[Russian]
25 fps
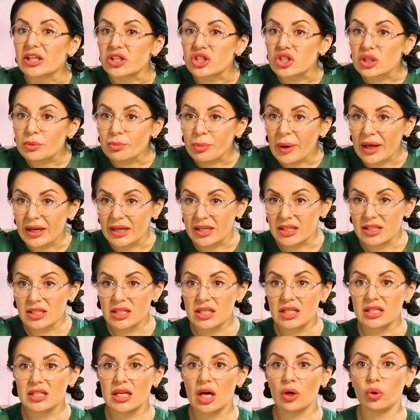ешьте
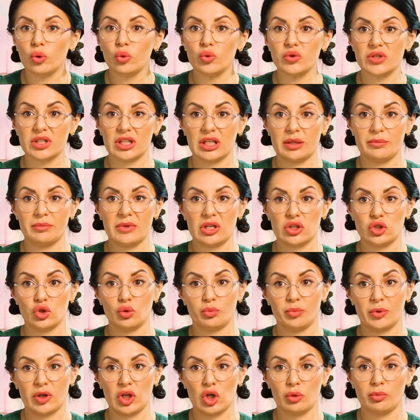полезные закуски
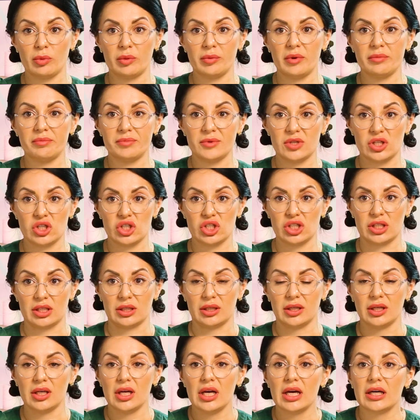между приемами пищи,
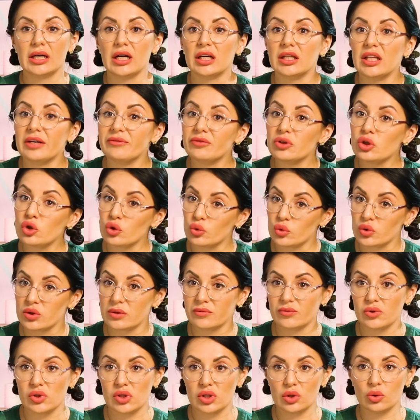когда вы
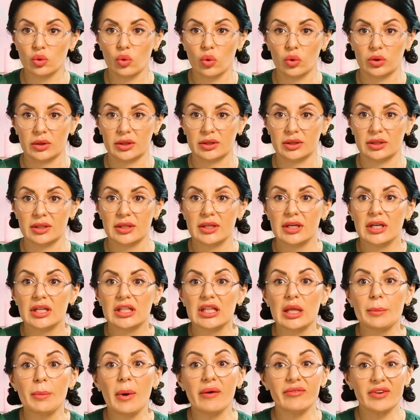чувствуете голод.
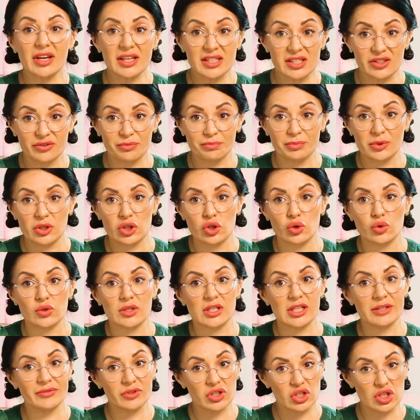Добавляйте в пищу
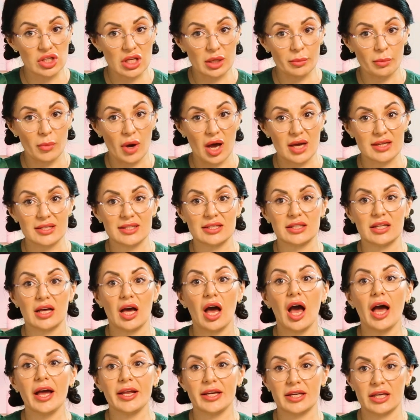сливочное масло,
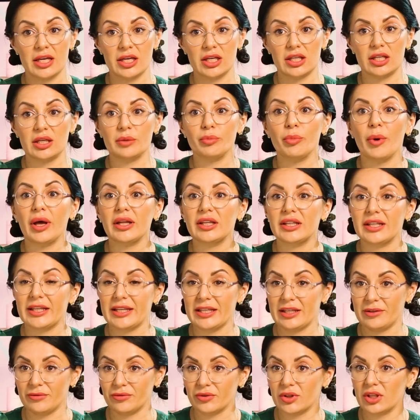орехи,
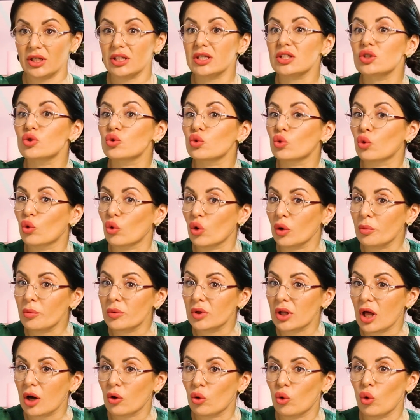подливки, сухое
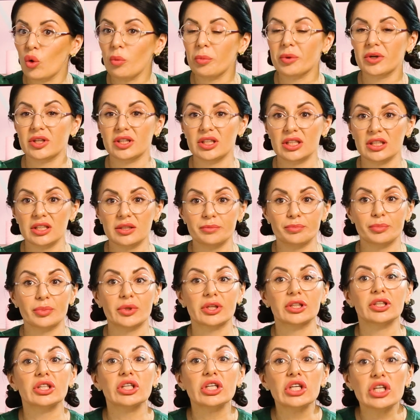молоко, проте...
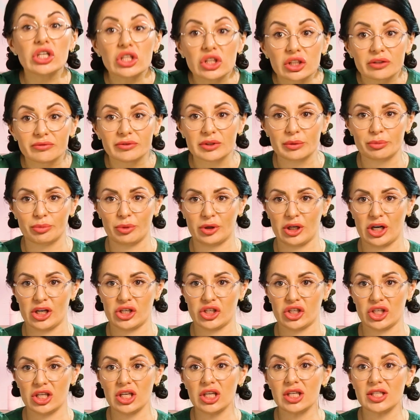протеиновые
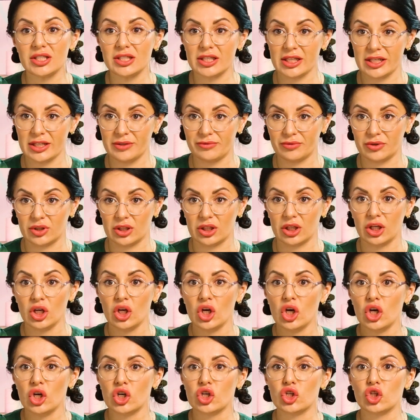порошки и сливки,
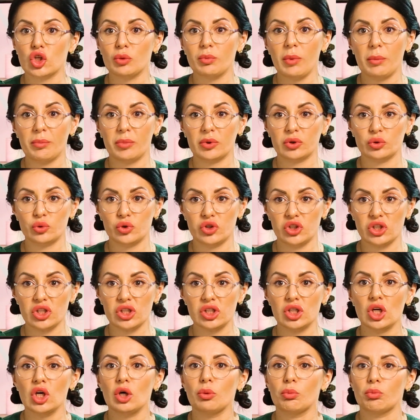чтобы
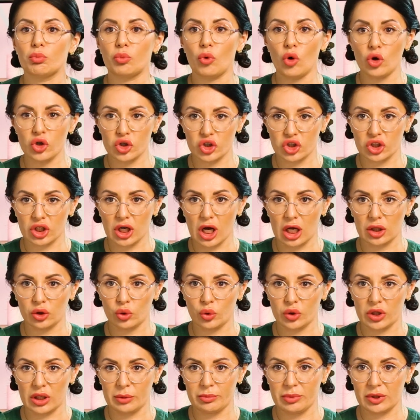получить больше
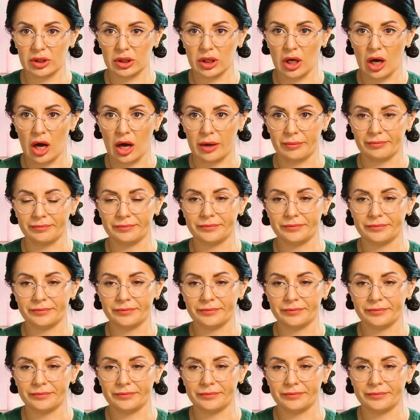калорий белка.